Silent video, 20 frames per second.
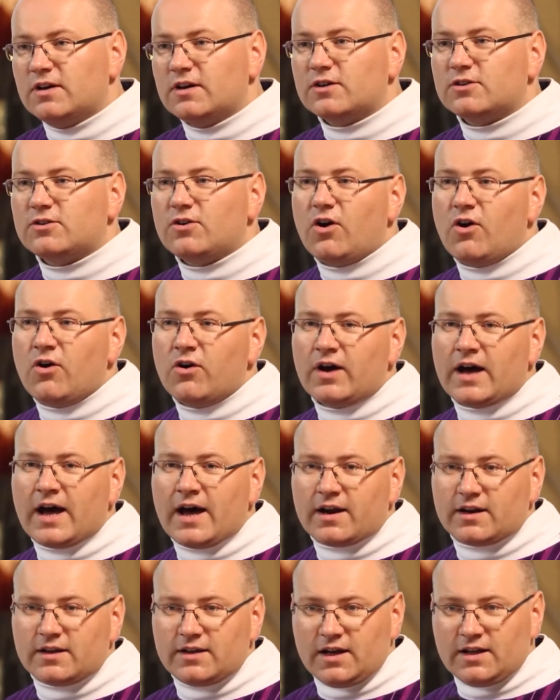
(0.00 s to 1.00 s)
kto
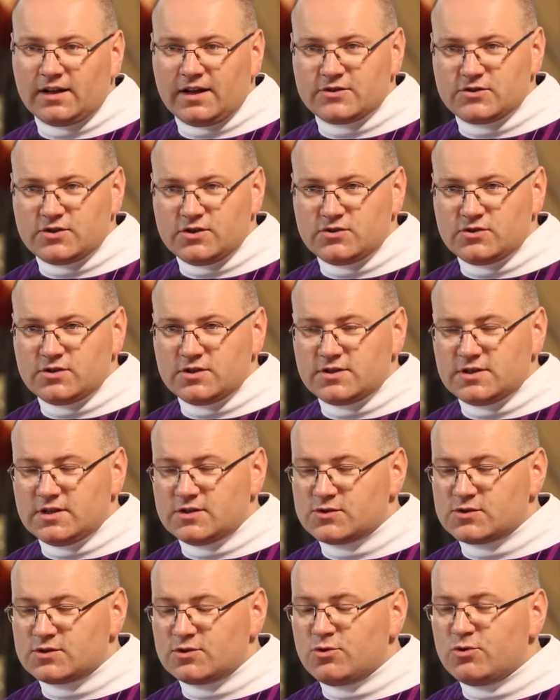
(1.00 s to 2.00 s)
ogarnia nasze życie
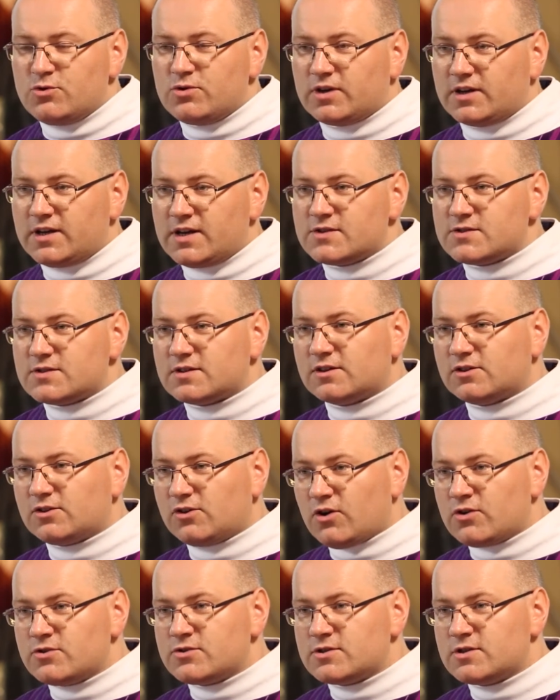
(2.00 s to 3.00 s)
z góry, jest
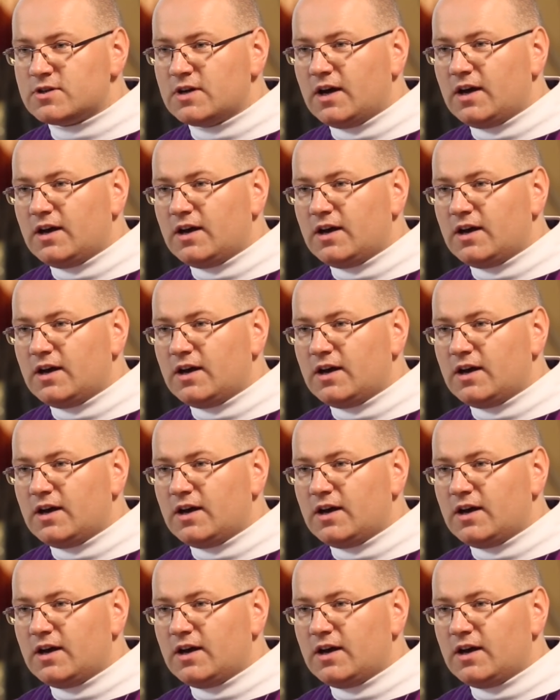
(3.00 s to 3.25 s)
ktoś,